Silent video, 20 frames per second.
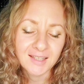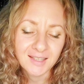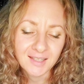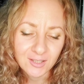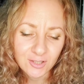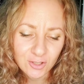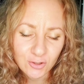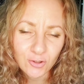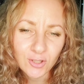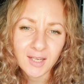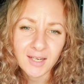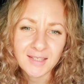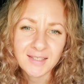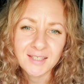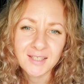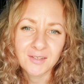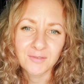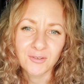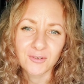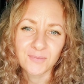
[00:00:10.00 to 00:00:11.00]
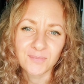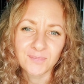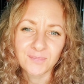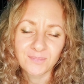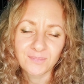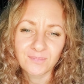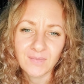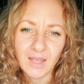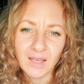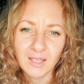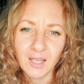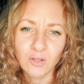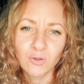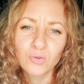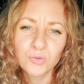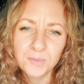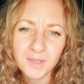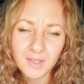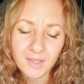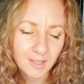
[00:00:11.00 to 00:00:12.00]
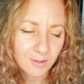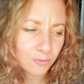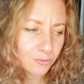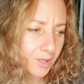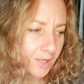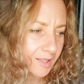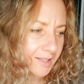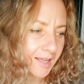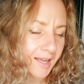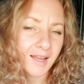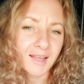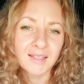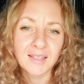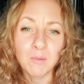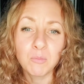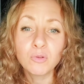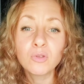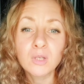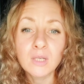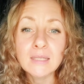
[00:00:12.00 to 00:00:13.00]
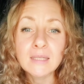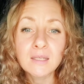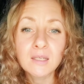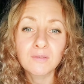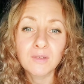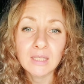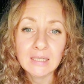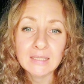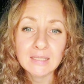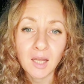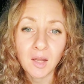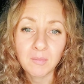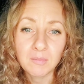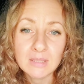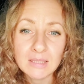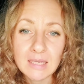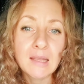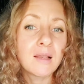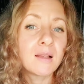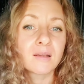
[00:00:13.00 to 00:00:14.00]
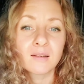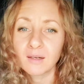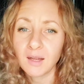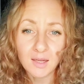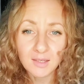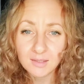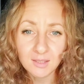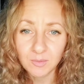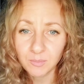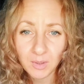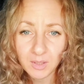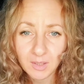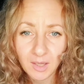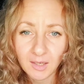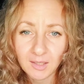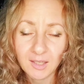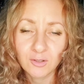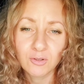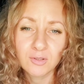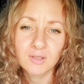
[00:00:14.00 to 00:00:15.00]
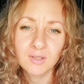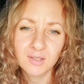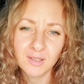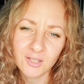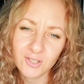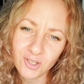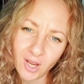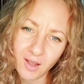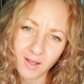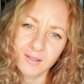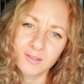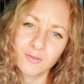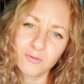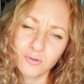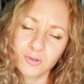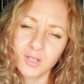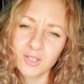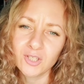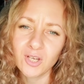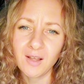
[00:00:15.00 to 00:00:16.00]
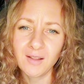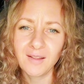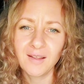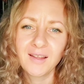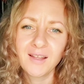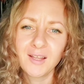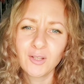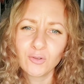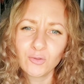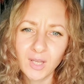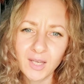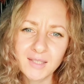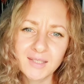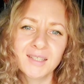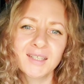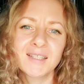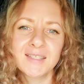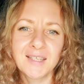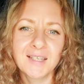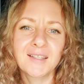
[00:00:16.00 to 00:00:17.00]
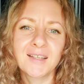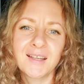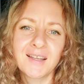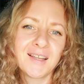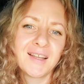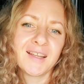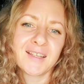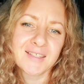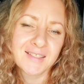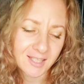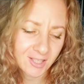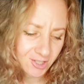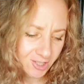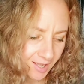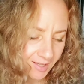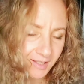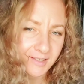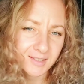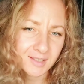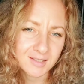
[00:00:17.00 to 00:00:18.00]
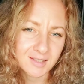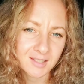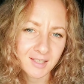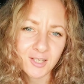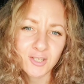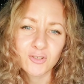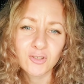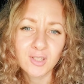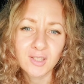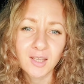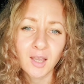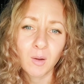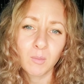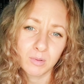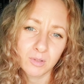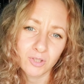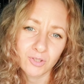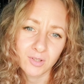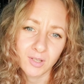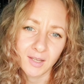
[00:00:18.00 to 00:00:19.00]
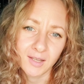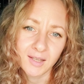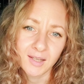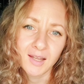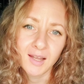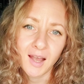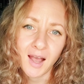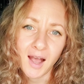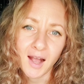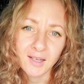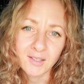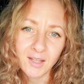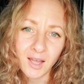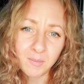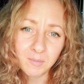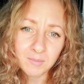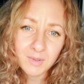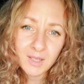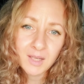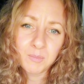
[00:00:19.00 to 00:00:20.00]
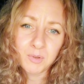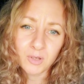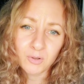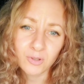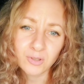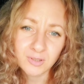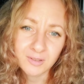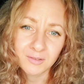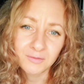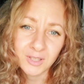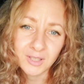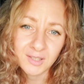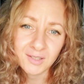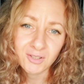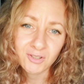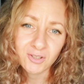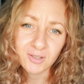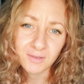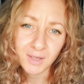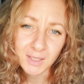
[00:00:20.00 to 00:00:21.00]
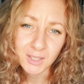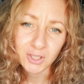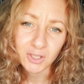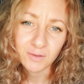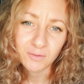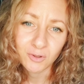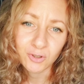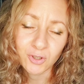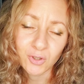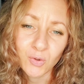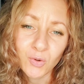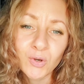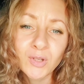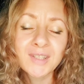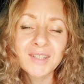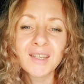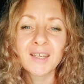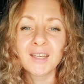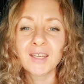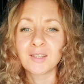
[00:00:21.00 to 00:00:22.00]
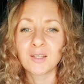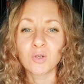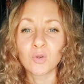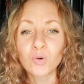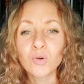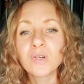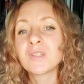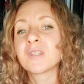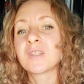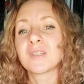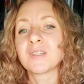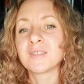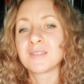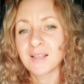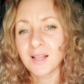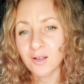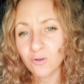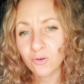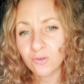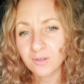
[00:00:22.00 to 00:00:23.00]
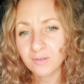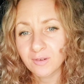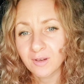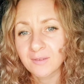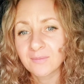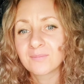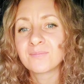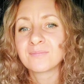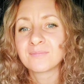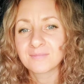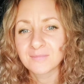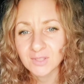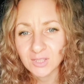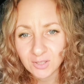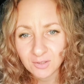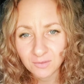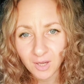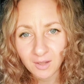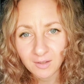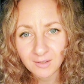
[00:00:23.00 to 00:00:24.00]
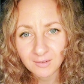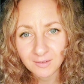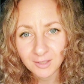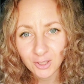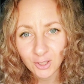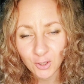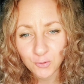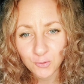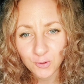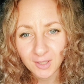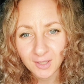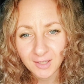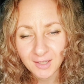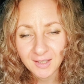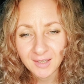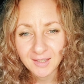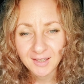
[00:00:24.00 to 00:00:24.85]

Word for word: Что я разыгрываю? Я думала, ну как, я, я буду разыгрывать на самом деле разные подарки, то есть это начало, только начало, но я захотела сначала разыграть что-то необычное. А к нам приходит 2024 год, это год зеленого деревянного дракона.